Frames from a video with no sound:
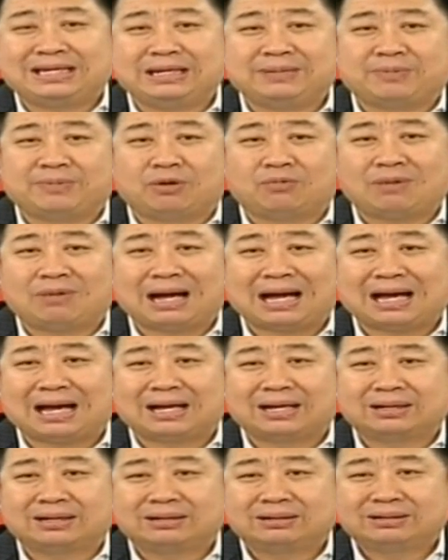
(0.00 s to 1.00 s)
บอกว่า
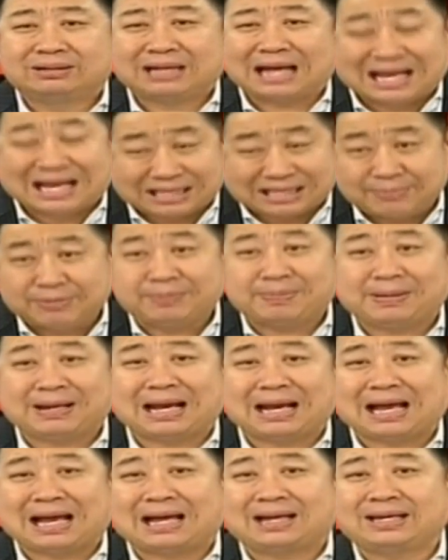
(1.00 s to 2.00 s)
อาจจะมีปัญ
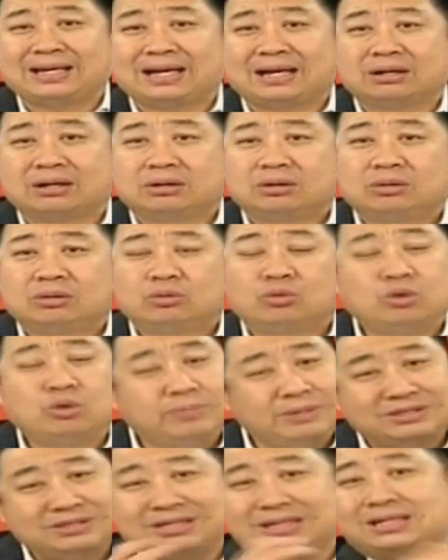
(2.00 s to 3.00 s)
หาเนี่ยคุณ
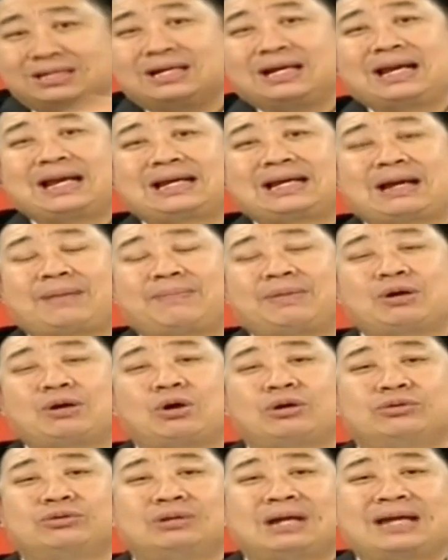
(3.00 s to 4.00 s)
มีสิทธิ์ดึงคะแนนกลับมาก่อน
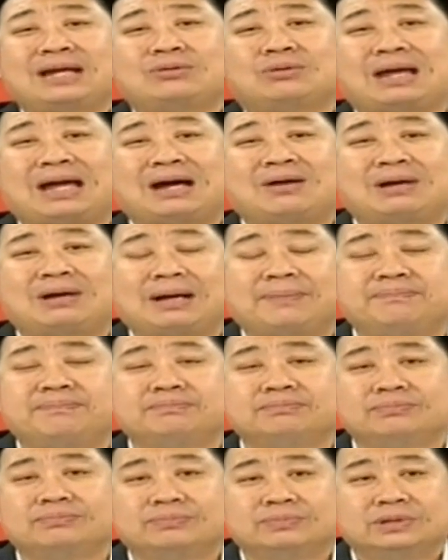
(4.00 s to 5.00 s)
อยู่ได้อยู่แล้วครับ
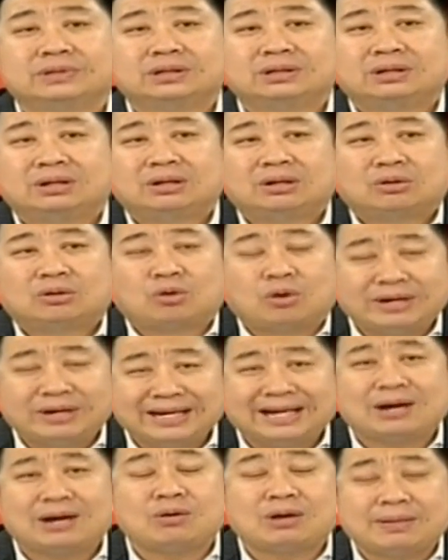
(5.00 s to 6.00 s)
คนที่
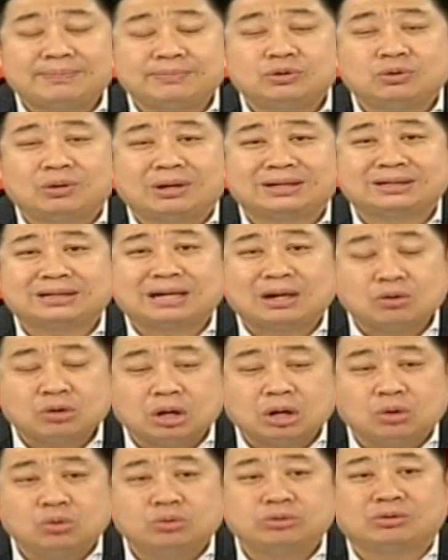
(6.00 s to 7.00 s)
เขาคำนวณเขาก็
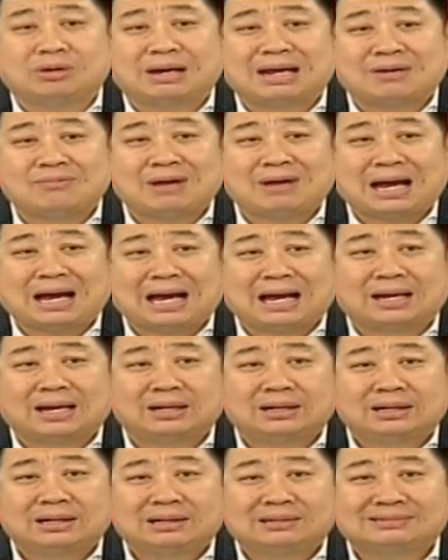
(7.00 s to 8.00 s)
รู้อยู่แล้วว่า
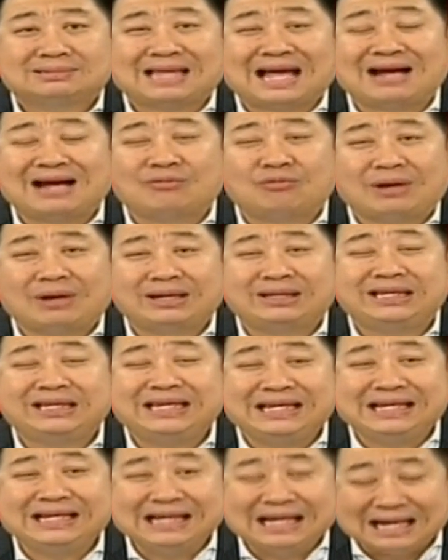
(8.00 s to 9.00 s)
ตั้งไว้ที่
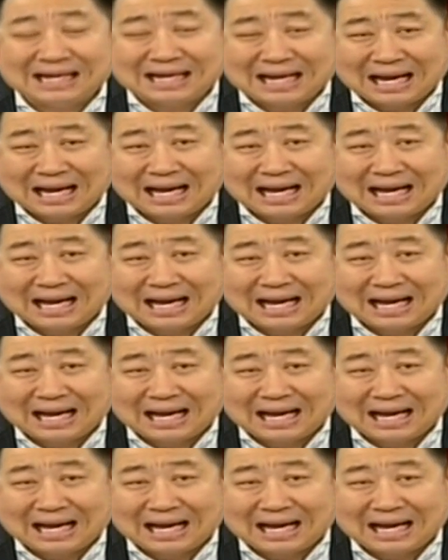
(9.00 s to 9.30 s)
เงื่อนไข